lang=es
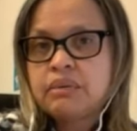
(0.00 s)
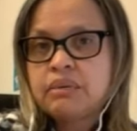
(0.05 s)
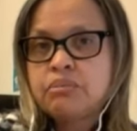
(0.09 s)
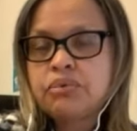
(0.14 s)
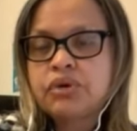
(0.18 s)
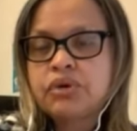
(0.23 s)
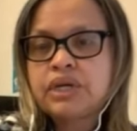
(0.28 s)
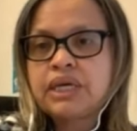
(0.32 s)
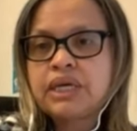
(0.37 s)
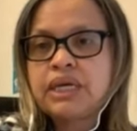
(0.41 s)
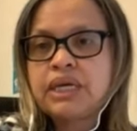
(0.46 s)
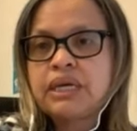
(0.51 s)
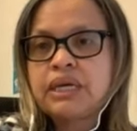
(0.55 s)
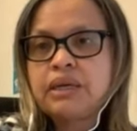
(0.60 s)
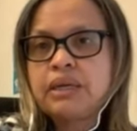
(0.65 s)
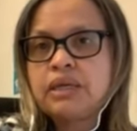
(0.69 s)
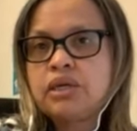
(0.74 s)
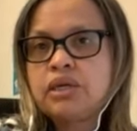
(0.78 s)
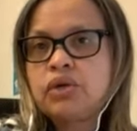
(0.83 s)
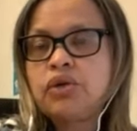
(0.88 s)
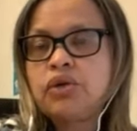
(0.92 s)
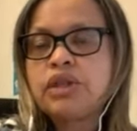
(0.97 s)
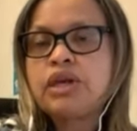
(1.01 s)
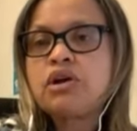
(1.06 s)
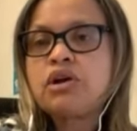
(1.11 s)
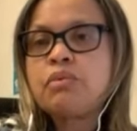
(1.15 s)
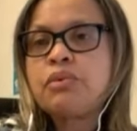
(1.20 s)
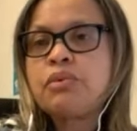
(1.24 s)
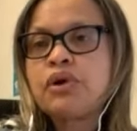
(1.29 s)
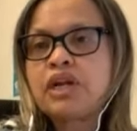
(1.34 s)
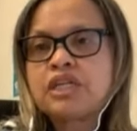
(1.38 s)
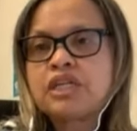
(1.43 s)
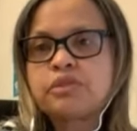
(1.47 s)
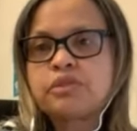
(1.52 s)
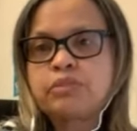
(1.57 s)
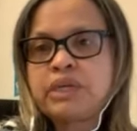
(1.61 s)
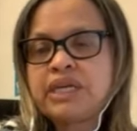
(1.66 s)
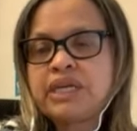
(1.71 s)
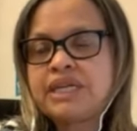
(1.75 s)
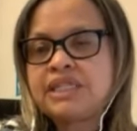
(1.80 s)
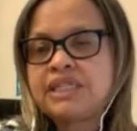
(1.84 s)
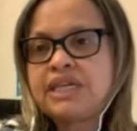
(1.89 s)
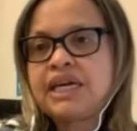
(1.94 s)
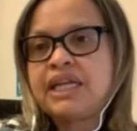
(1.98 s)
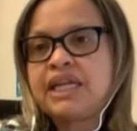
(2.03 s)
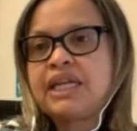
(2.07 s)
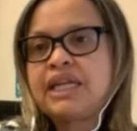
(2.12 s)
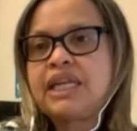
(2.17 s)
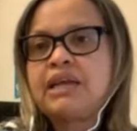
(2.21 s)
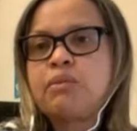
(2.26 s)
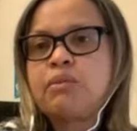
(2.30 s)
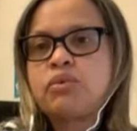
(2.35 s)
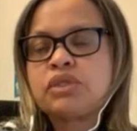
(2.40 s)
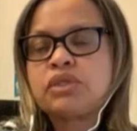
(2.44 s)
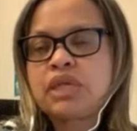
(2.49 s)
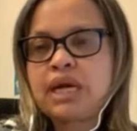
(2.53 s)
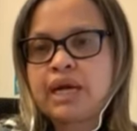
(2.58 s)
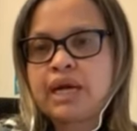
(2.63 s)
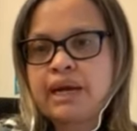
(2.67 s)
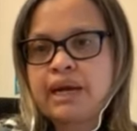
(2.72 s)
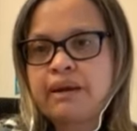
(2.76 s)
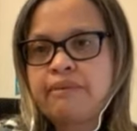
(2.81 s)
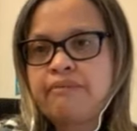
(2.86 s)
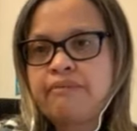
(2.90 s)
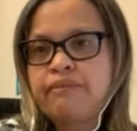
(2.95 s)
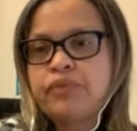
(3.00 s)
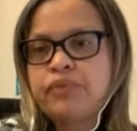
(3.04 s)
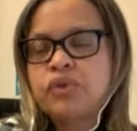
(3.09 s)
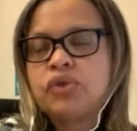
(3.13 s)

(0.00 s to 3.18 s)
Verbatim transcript: porque lo digo por la experiencia que tenemos acá.